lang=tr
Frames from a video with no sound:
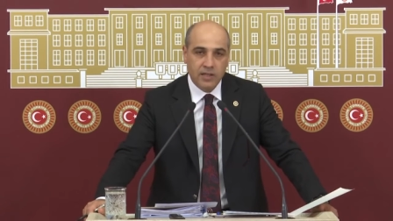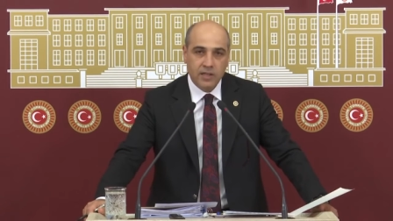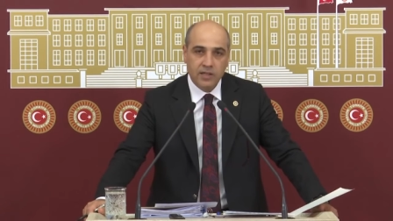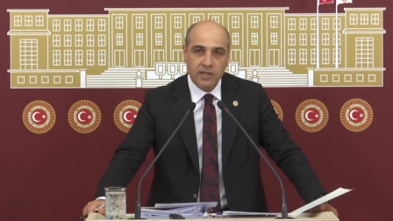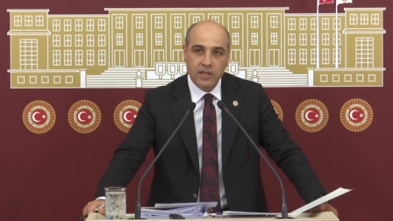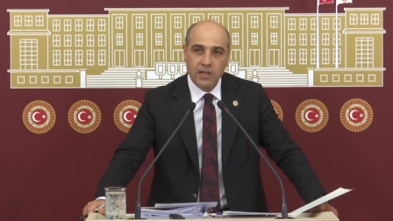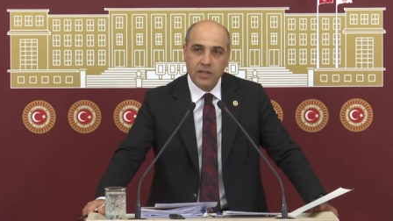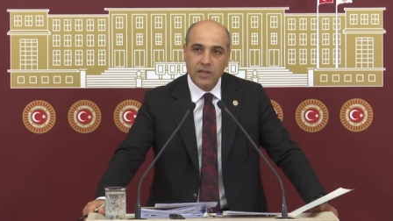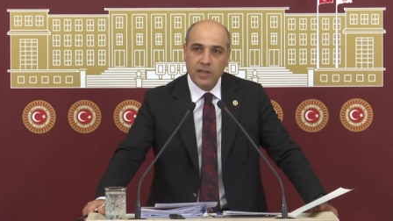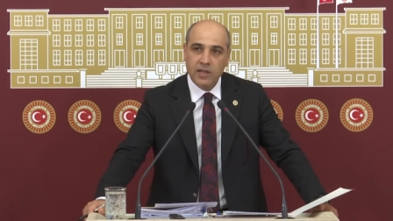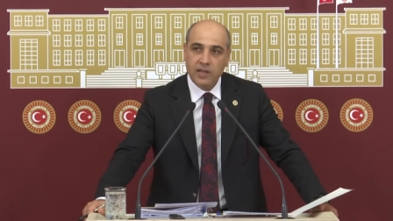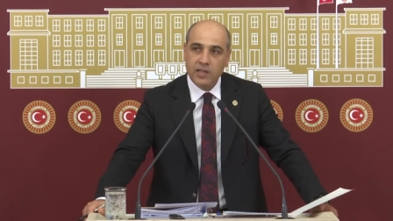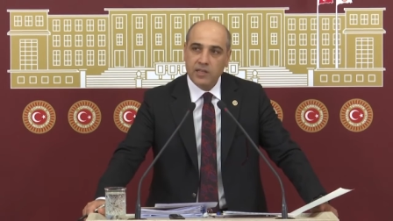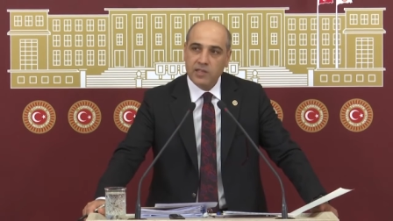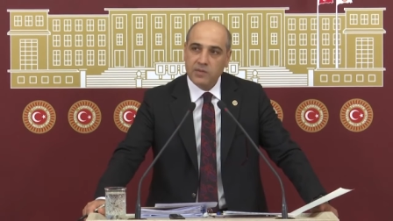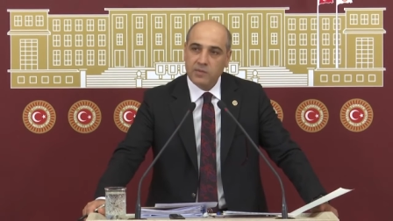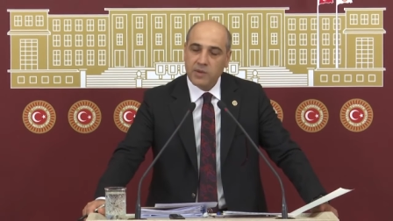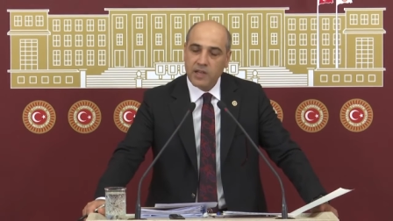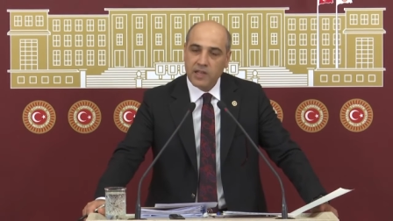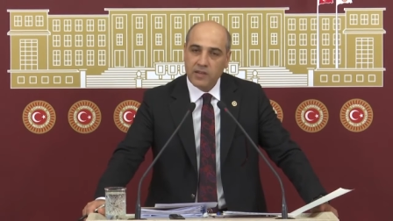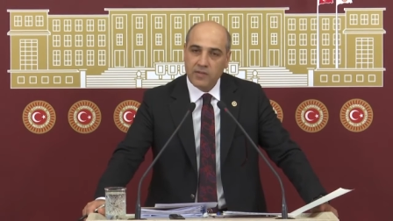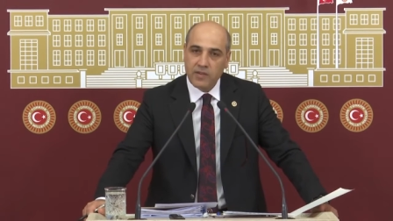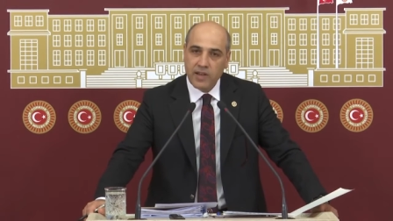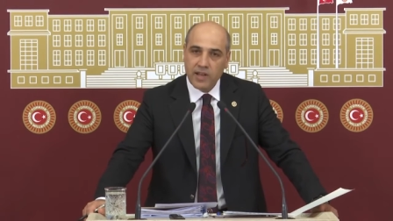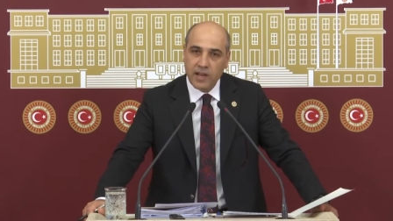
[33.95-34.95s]
ne de
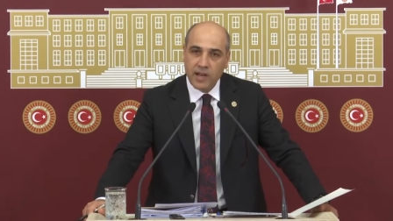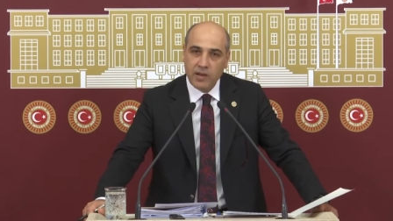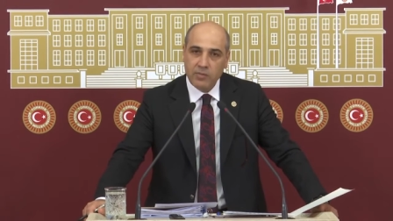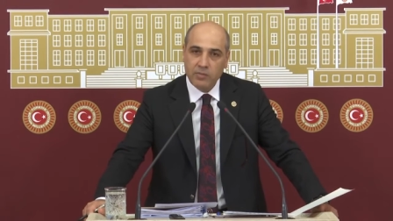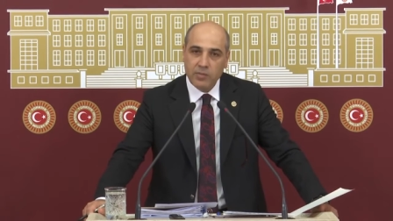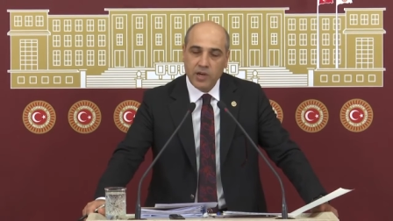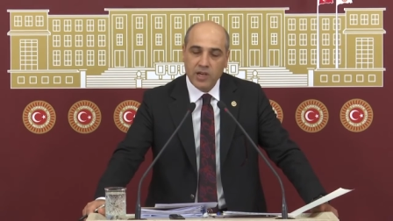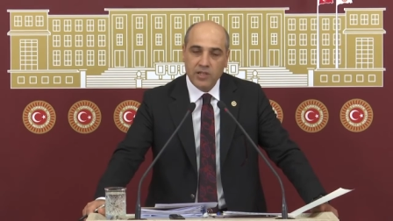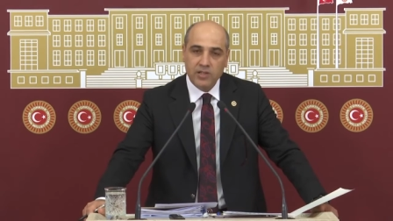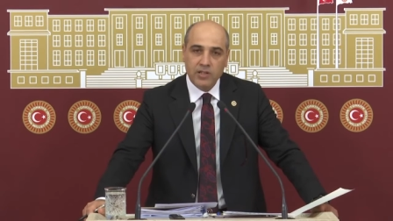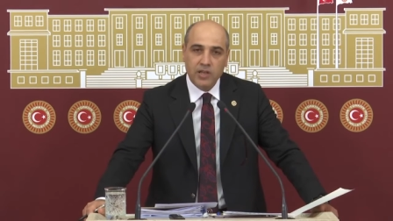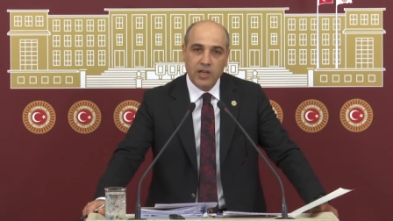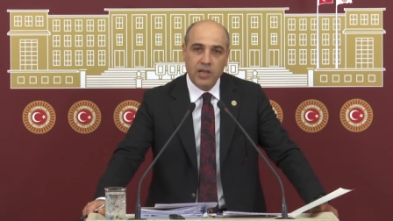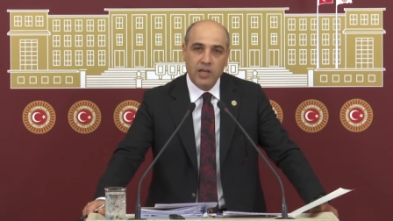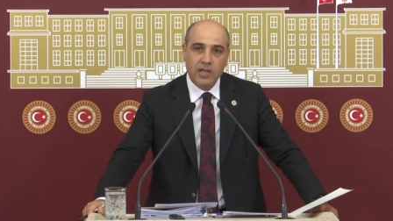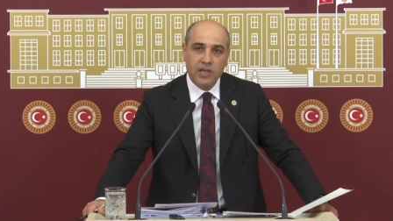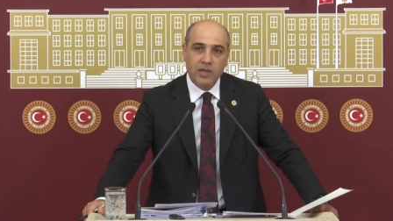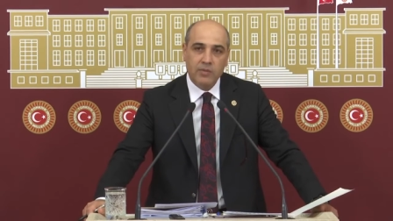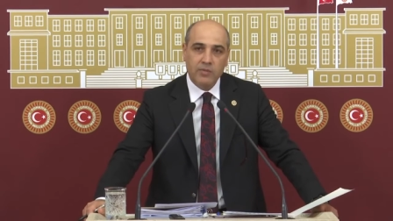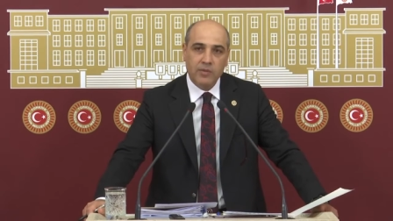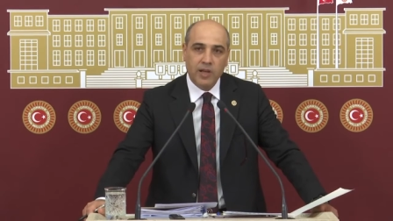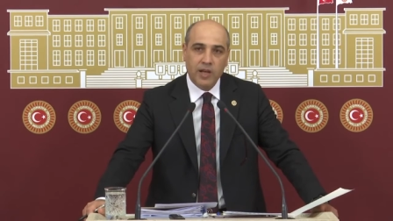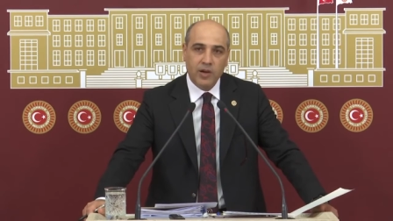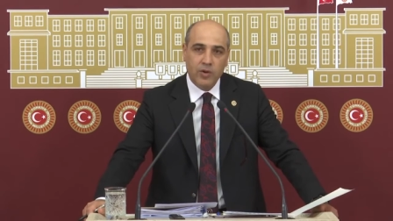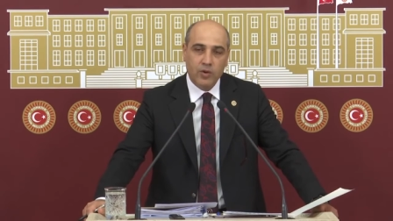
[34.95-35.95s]
hizmet veren başta
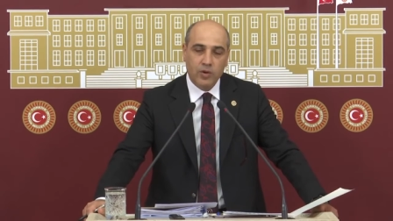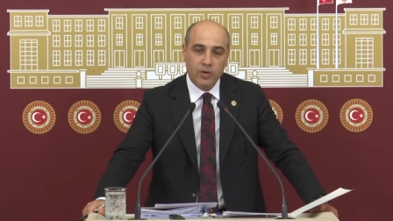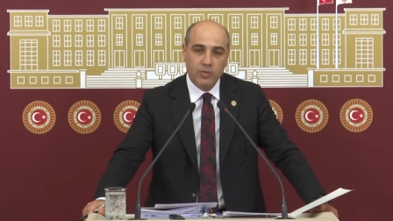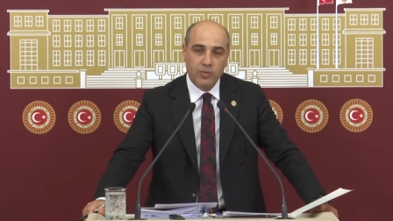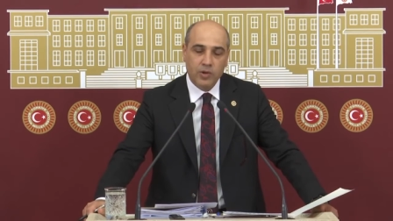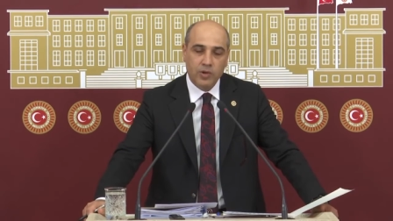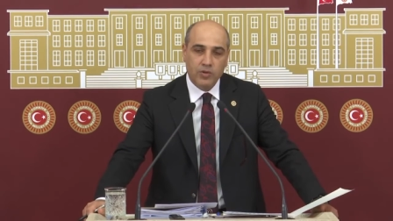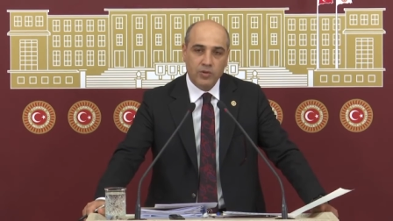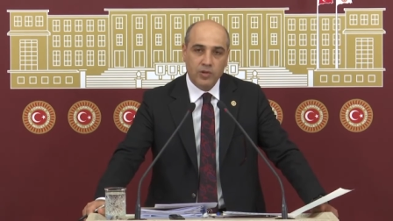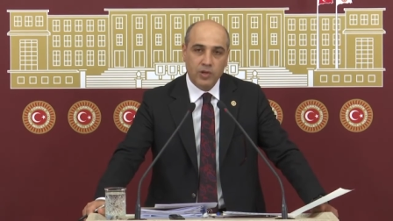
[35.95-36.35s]
hekimler olmak